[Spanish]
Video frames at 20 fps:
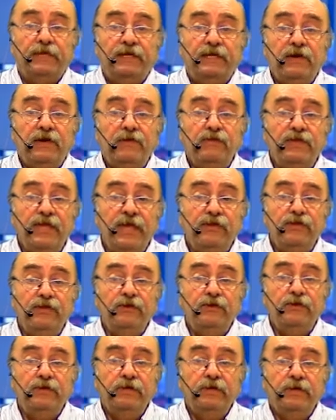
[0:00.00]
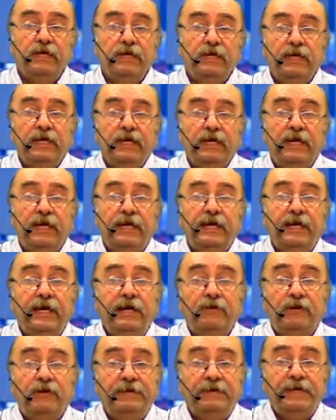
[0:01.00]
y ahondando en
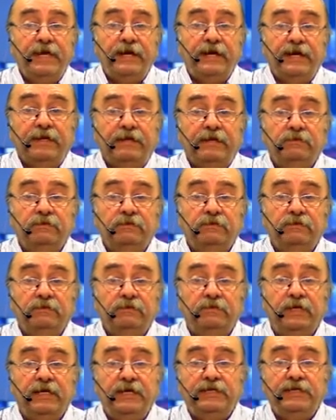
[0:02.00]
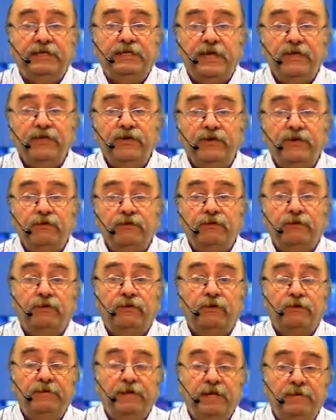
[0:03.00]
qué es lo que viene. Este año
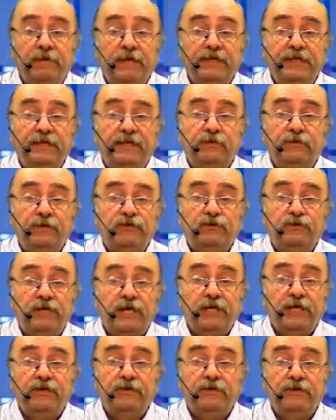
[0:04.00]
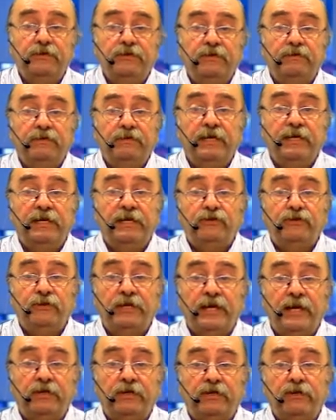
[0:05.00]
2020 no es un año
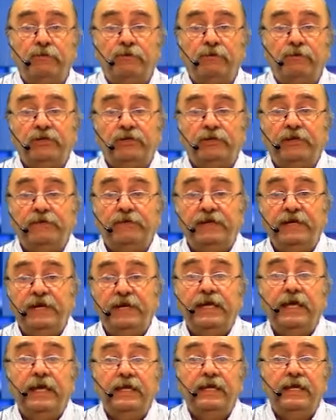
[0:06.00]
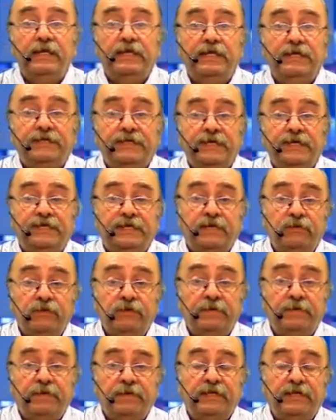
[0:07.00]
electoral, como se los define, sí
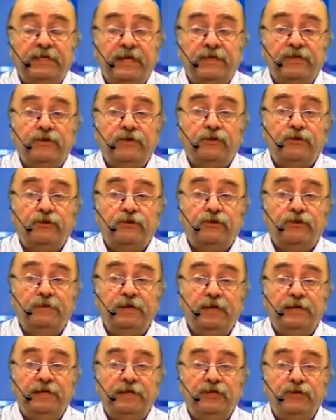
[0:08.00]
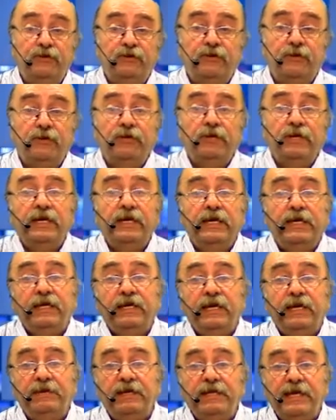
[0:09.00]
seguramente el año 2021.
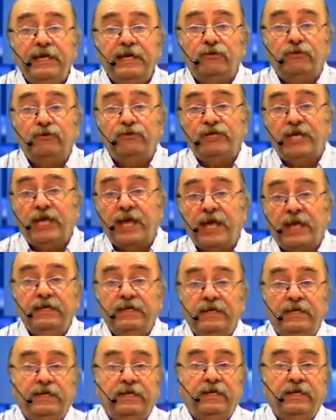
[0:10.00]
Y a mediados ya